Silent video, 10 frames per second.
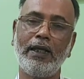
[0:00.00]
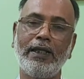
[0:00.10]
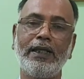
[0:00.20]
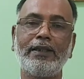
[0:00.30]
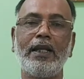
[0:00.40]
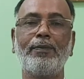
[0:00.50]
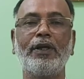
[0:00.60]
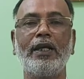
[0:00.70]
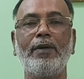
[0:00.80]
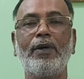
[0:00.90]
এই ক্ষেত্রে
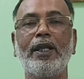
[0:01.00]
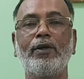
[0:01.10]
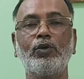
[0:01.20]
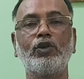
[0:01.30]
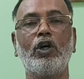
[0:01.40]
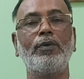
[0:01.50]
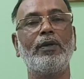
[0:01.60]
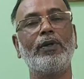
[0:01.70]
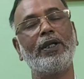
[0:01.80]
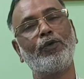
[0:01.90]
আপনাকে এমআরআই করতে হবে
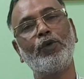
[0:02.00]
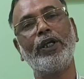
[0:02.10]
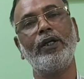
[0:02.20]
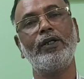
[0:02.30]
এমআরআই করে